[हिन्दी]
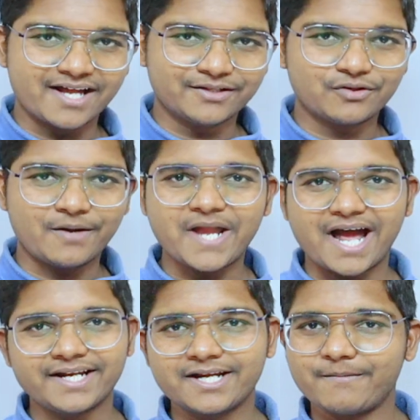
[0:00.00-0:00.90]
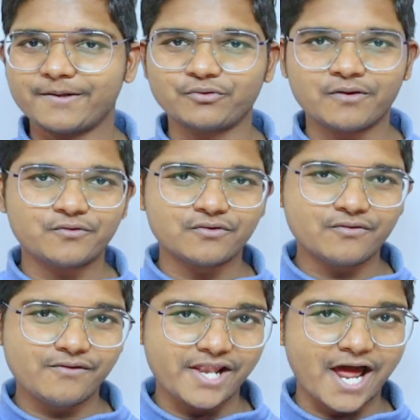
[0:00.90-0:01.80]
कहा है तो अभी आने के बाद तो हमको
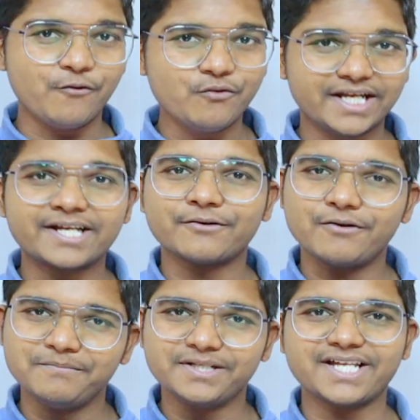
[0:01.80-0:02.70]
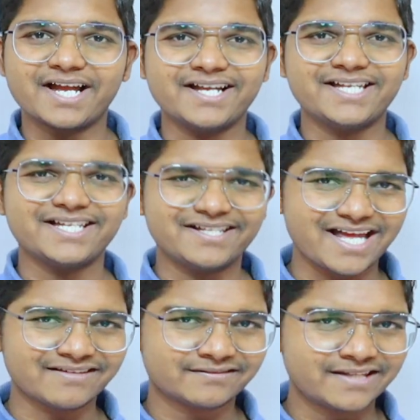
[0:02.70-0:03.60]
लाइव देखने को मिल जाएगा कि
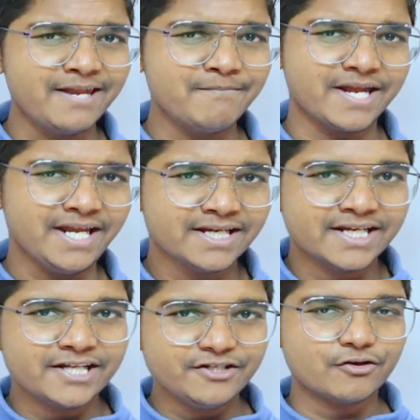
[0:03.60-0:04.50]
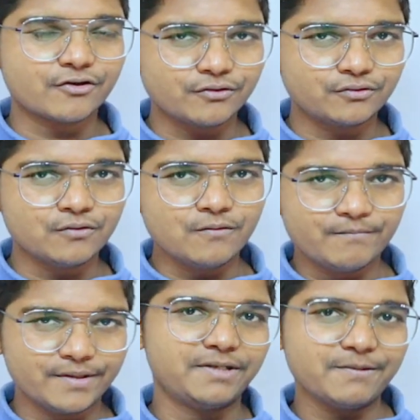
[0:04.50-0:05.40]
क्या सही में जीरो टू
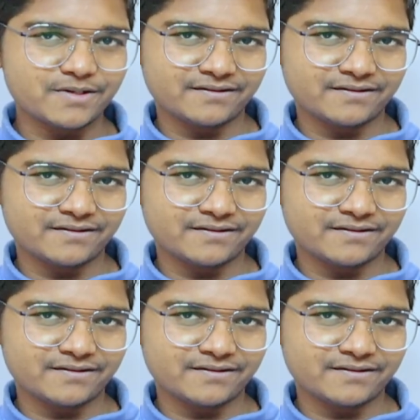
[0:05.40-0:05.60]
फिफ्टी